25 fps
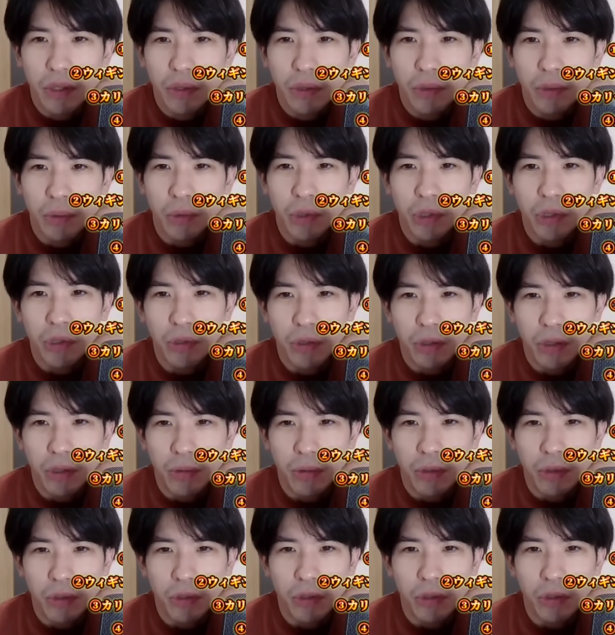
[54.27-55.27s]
今日も
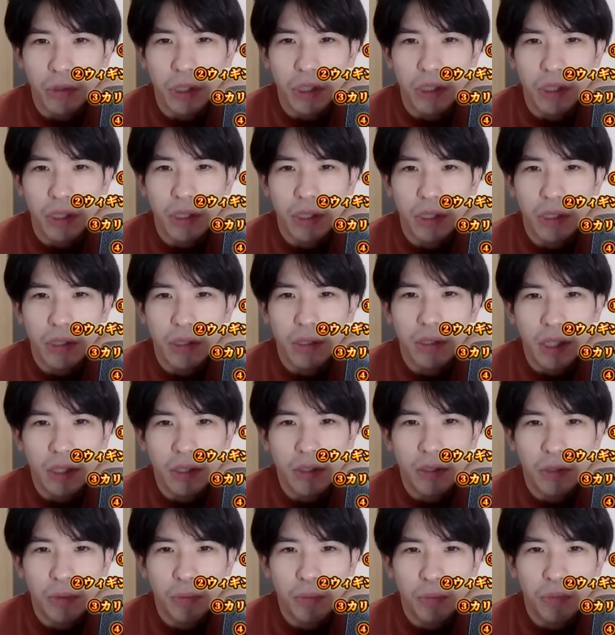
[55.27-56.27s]
19分の12で、
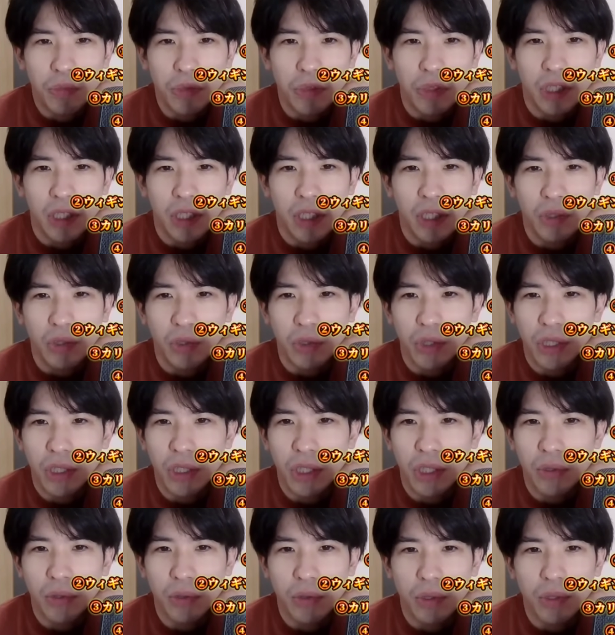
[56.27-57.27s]
30分で31
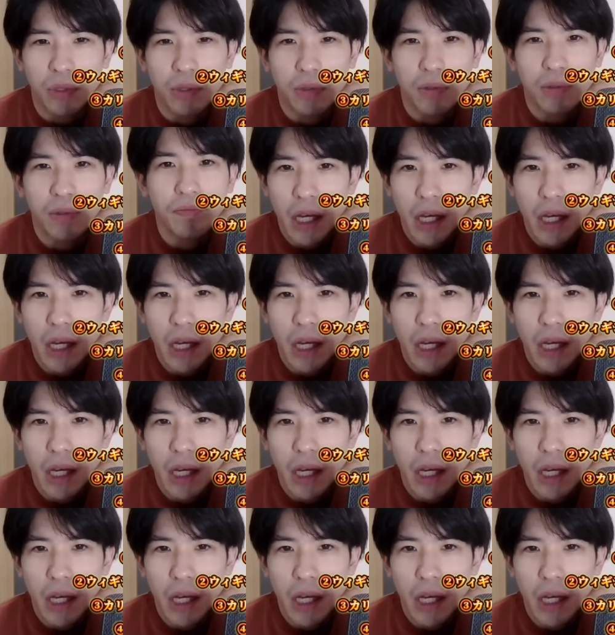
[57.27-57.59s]
点取ってる。